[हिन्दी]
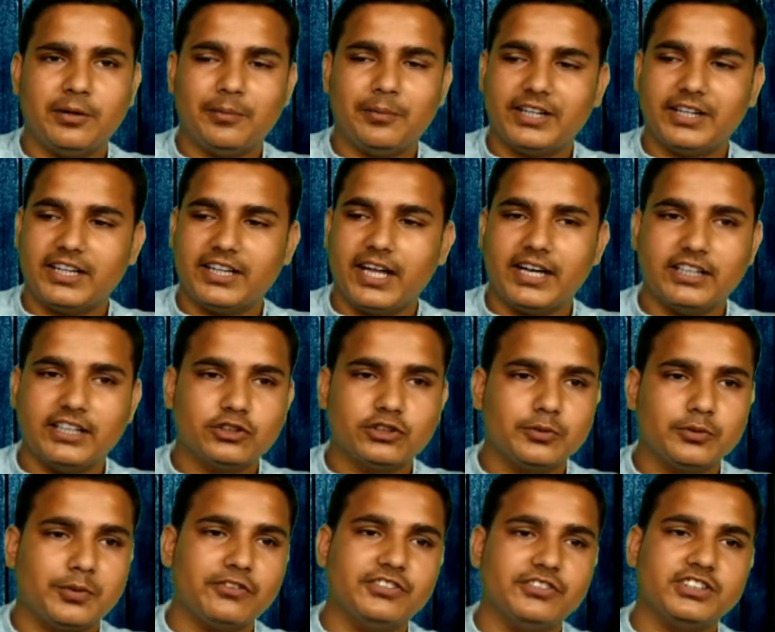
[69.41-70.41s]
में बता रहे हैं
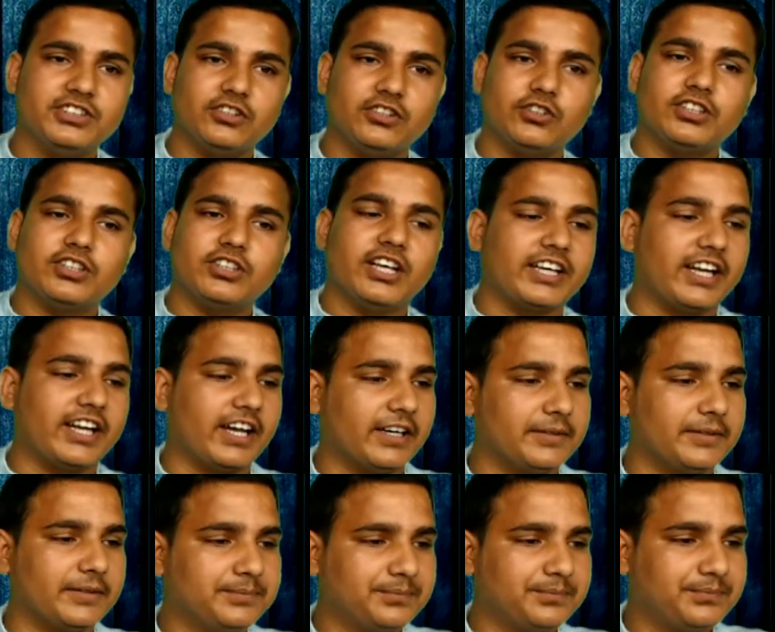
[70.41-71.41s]
सुपरविजन होता क्या
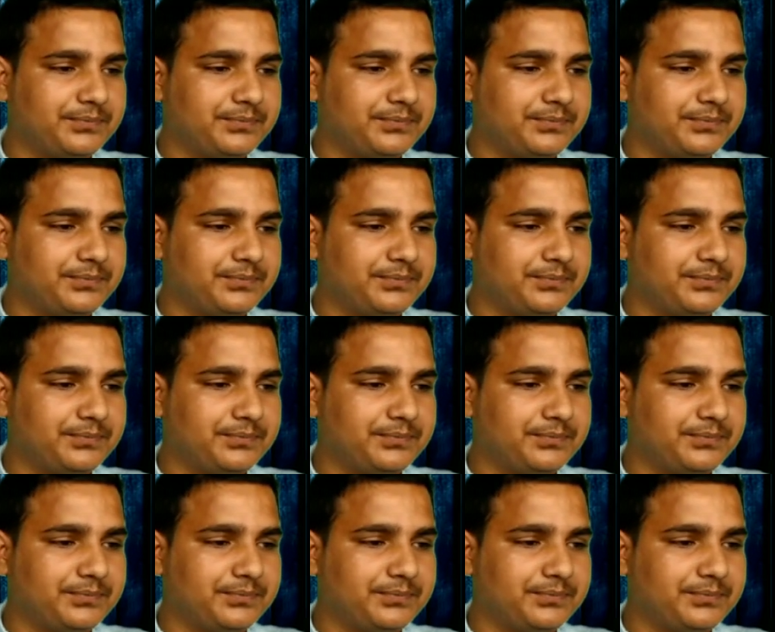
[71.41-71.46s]
है